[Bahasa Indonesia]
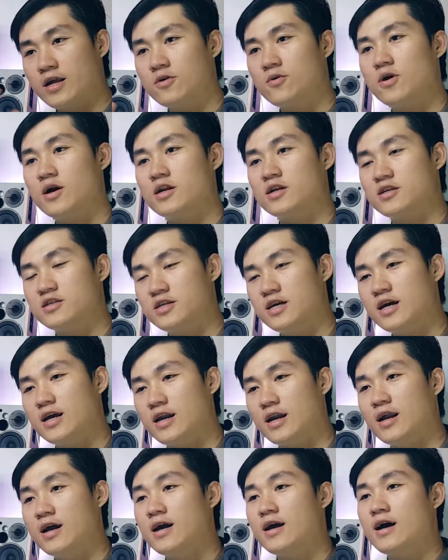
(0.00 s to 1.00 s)
ini gue akan
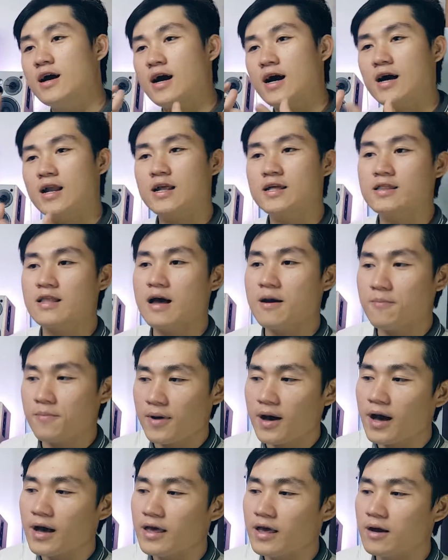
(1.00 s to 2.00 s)
share alat
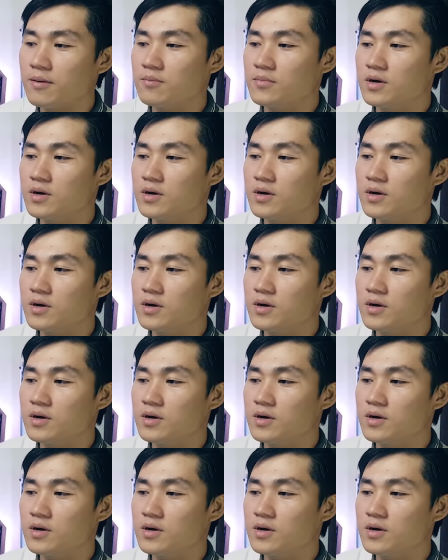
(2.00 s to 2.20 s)
apa yang